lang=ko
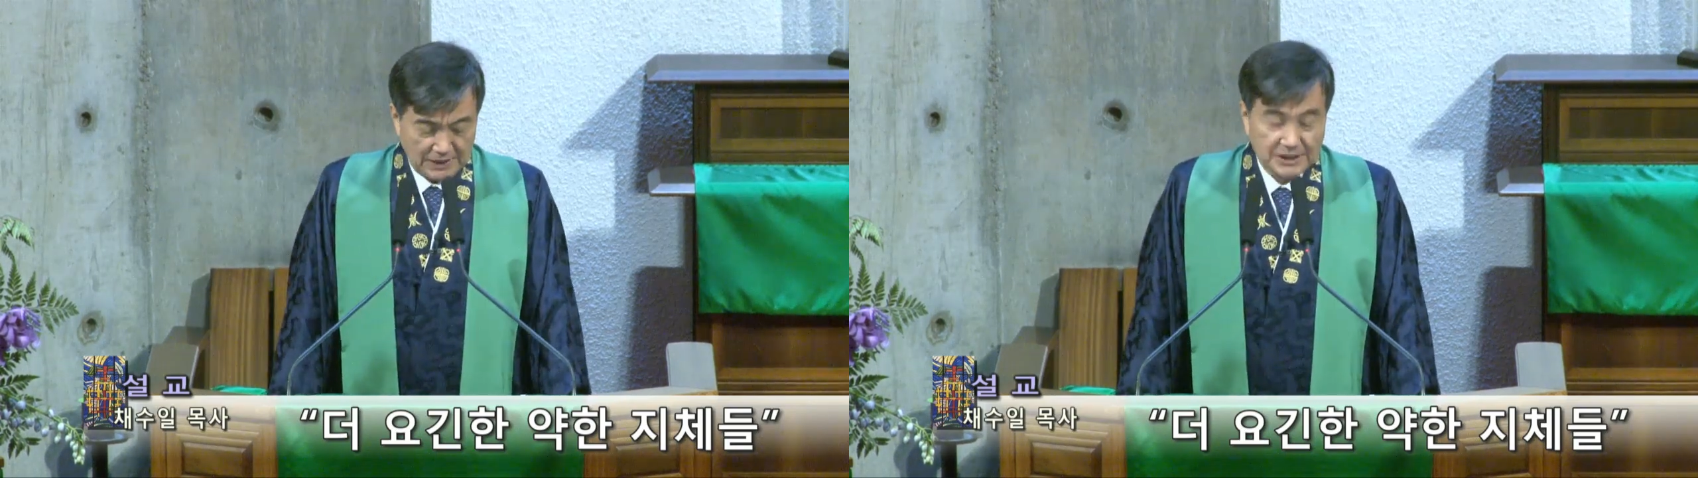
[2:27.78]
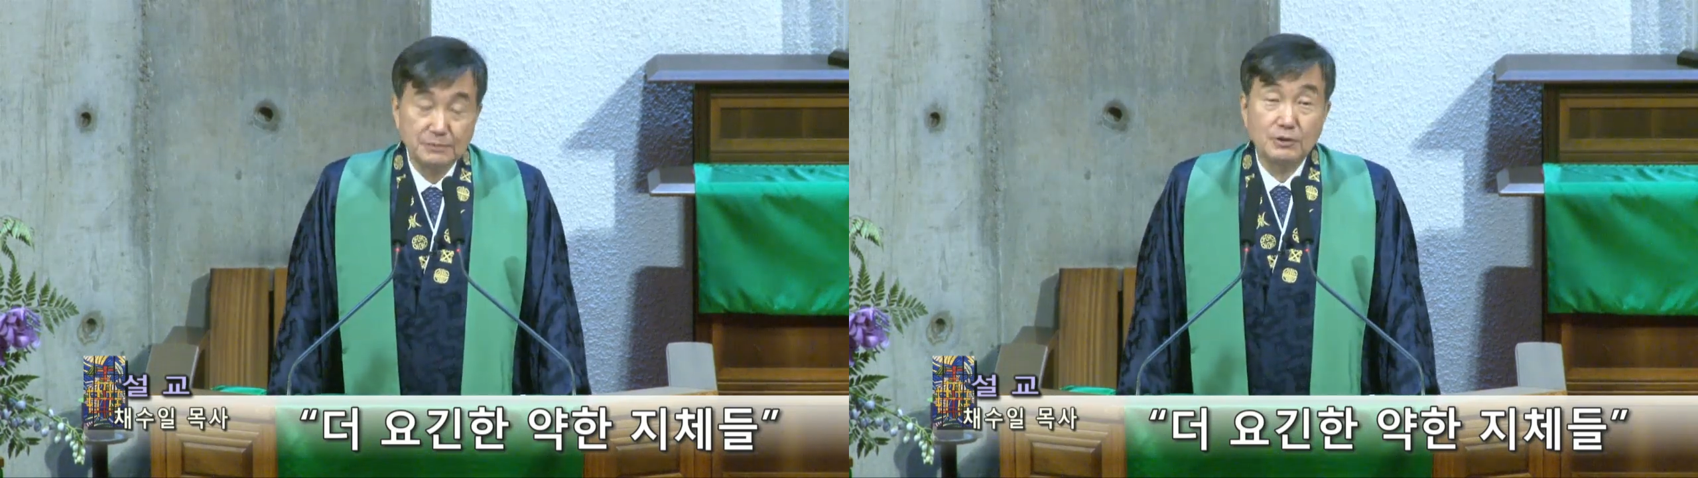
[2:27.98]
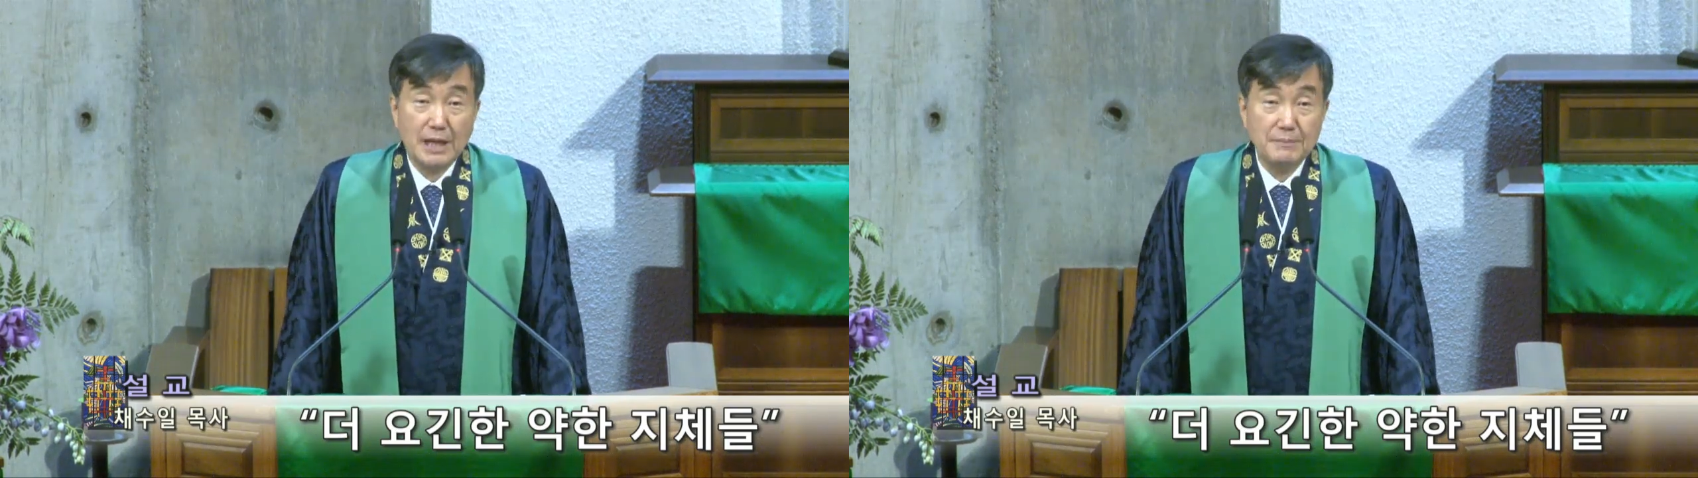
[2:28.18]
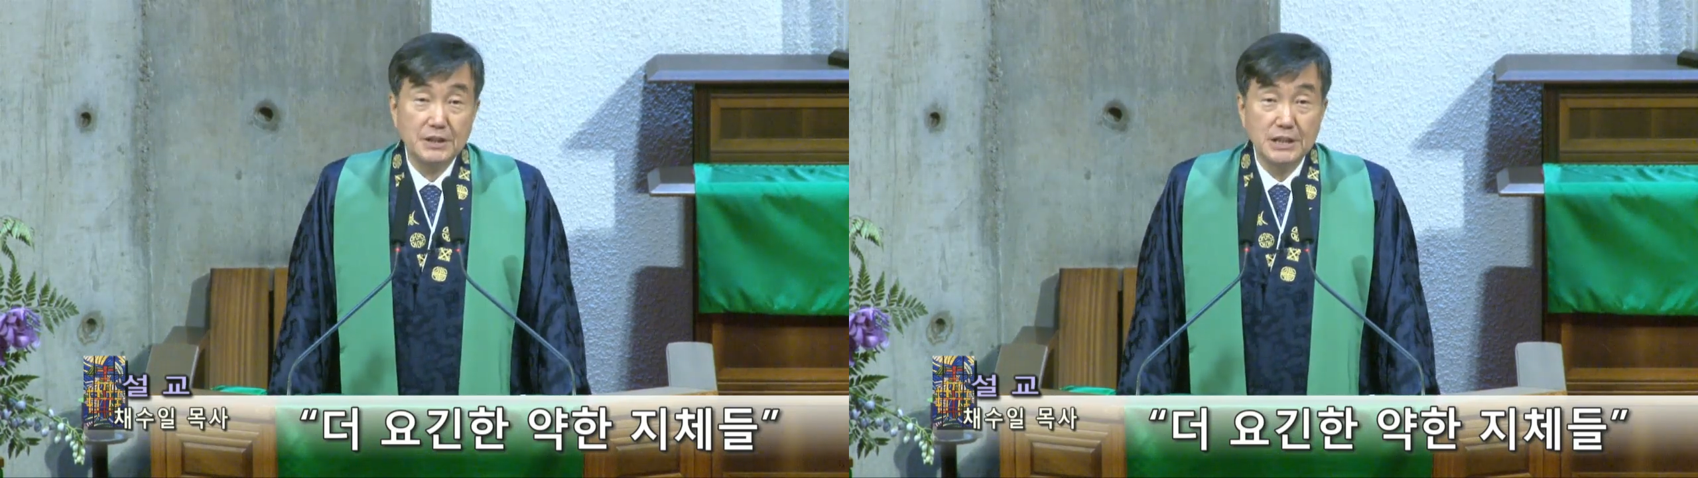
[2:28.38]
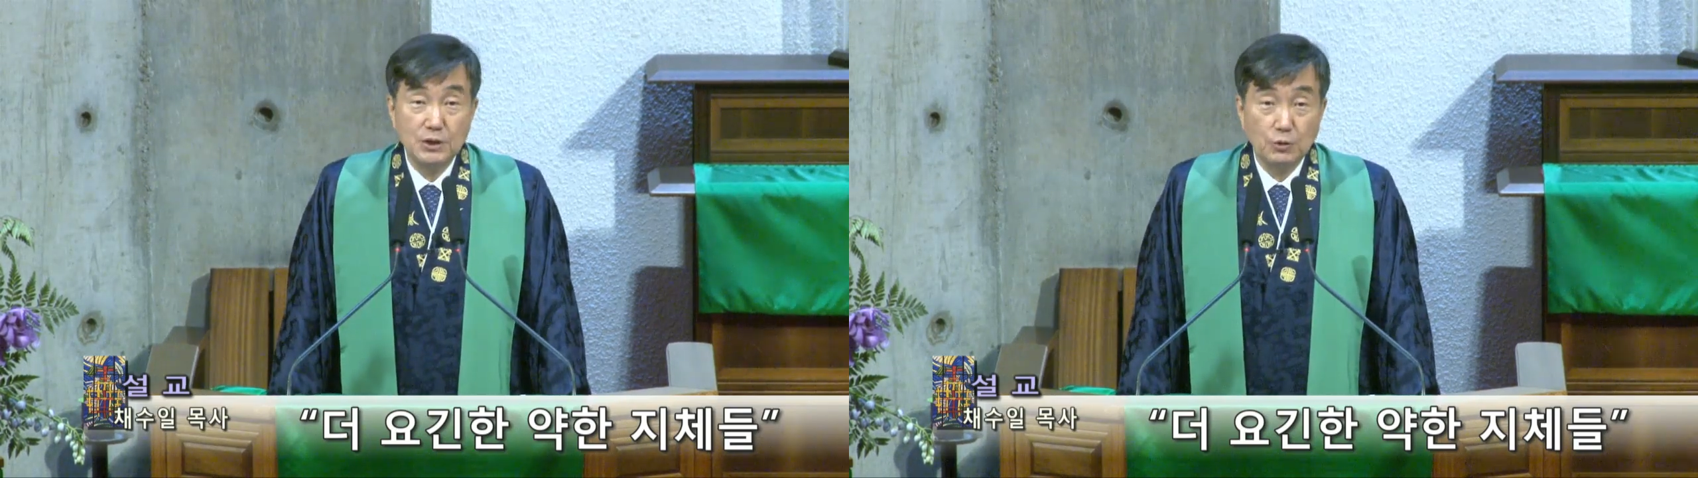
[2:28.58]

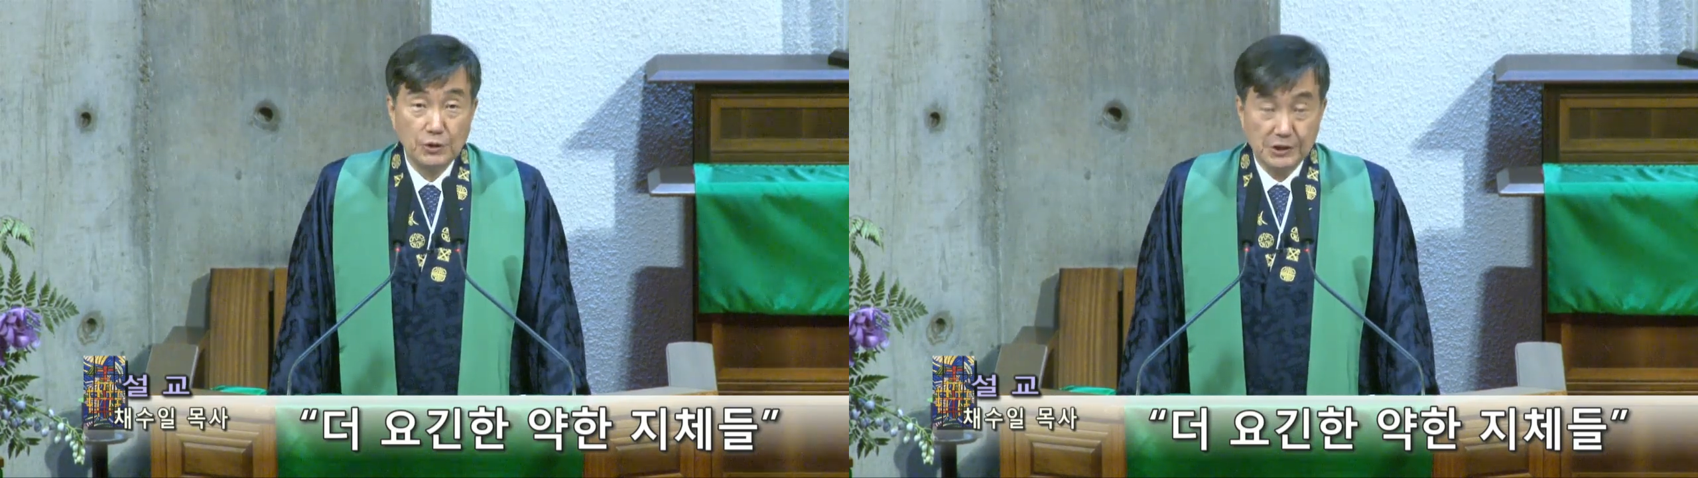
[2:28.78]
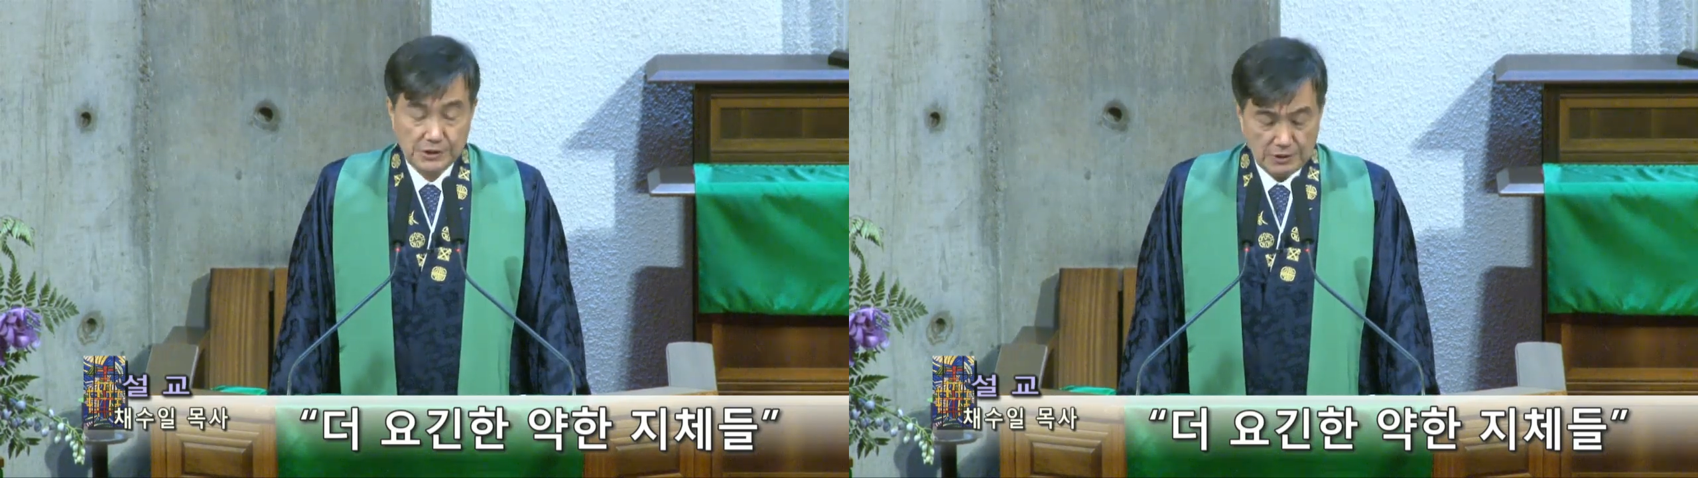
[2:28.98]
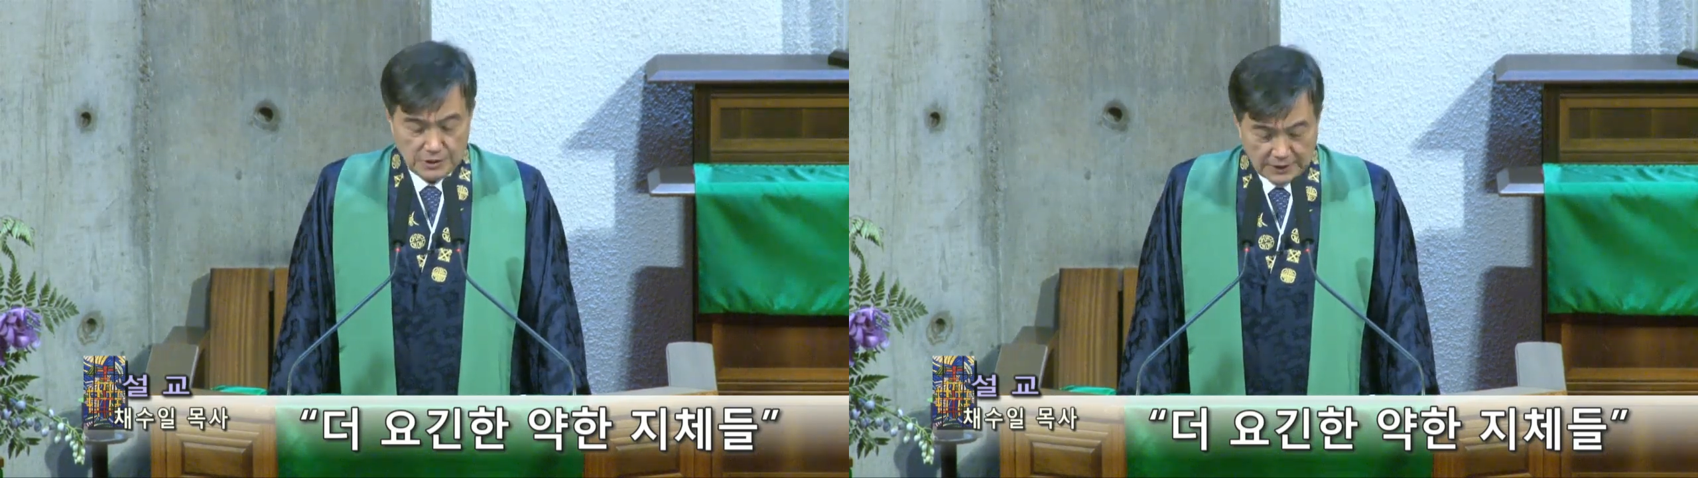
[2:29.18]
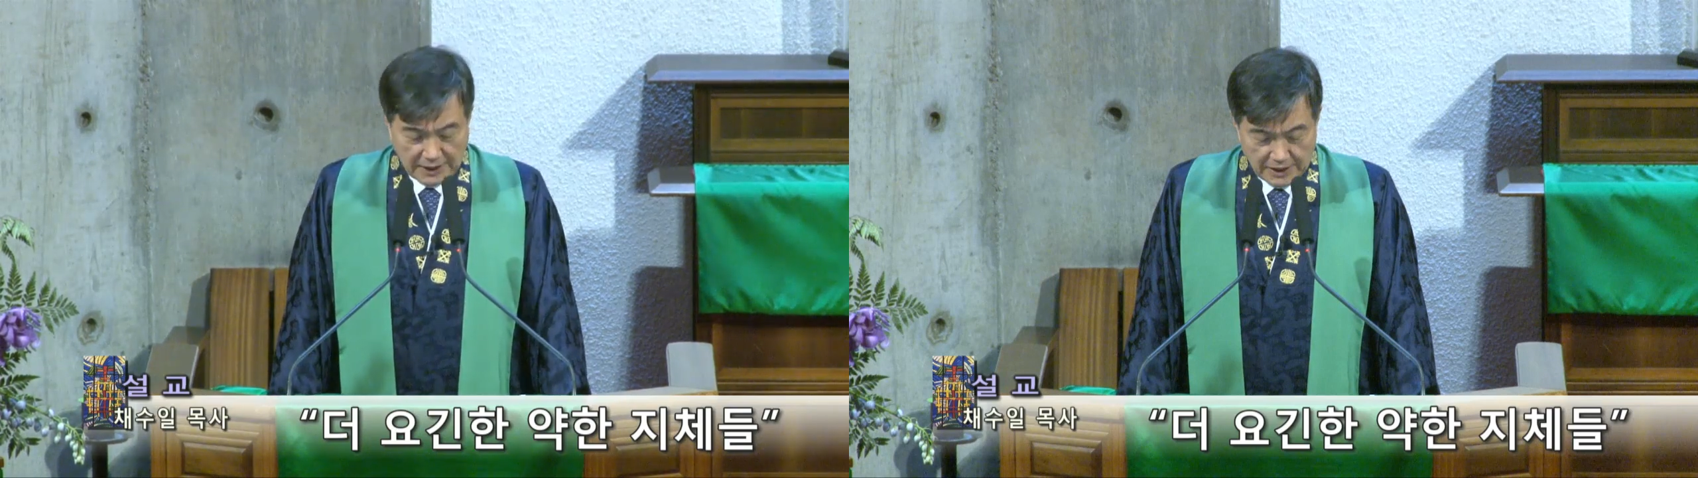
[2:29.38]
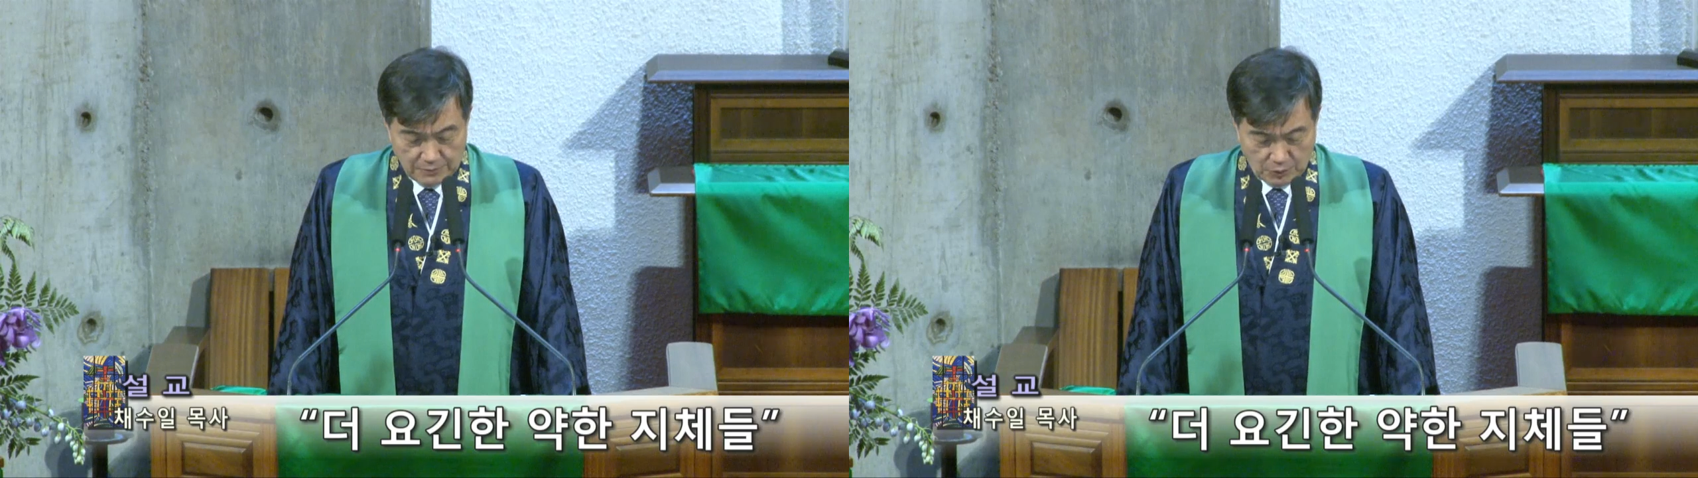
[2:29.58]
지불하면 인도 여성을
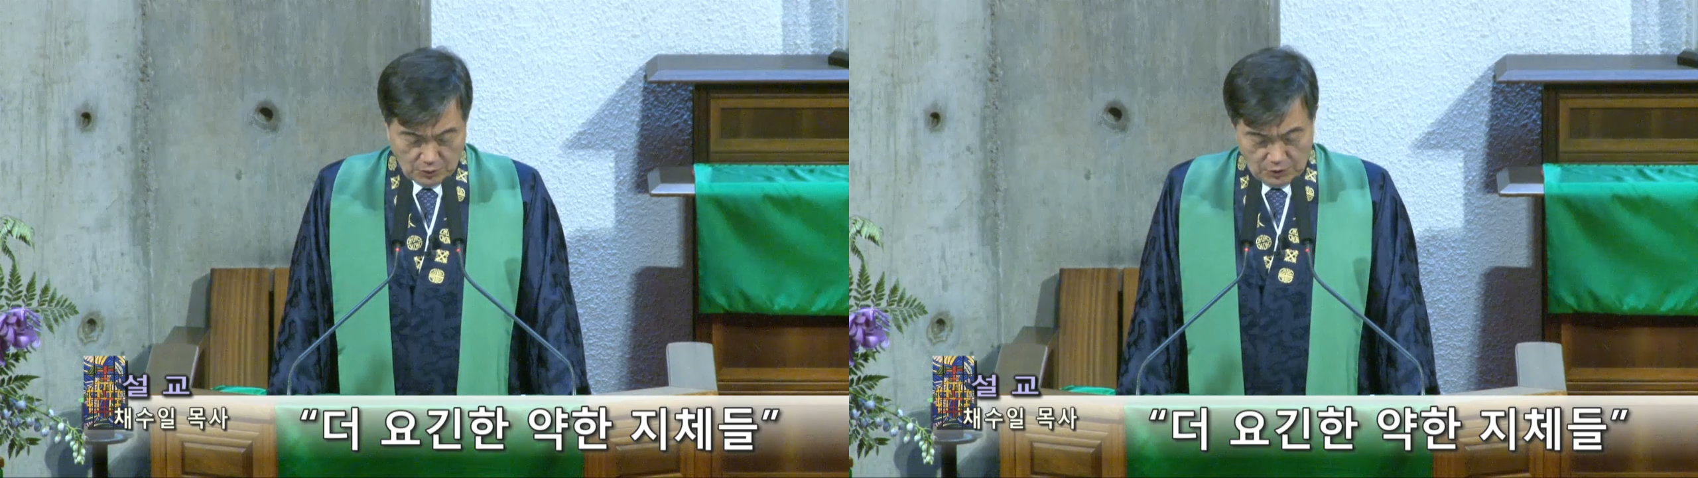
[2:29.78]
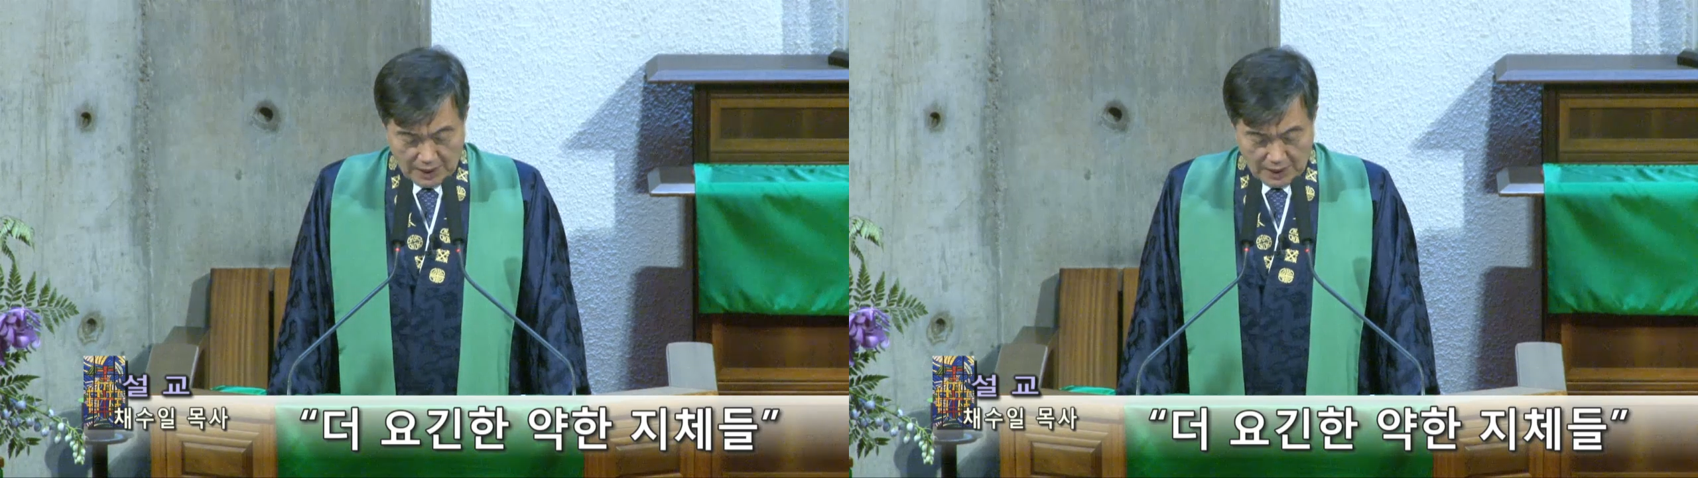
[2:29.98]
대리모로